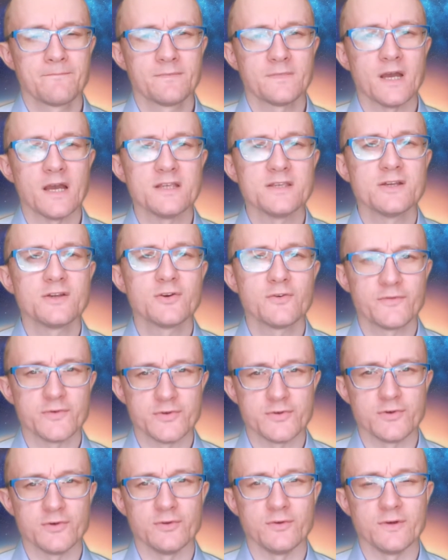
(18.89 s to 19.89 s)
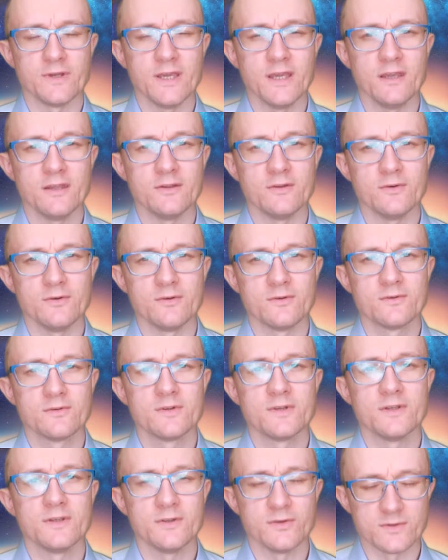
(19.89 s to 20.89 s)
対人恐怖症の原因の
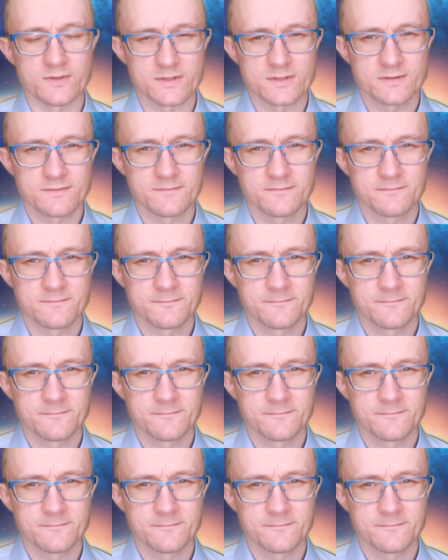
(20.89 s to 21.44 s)
一つ。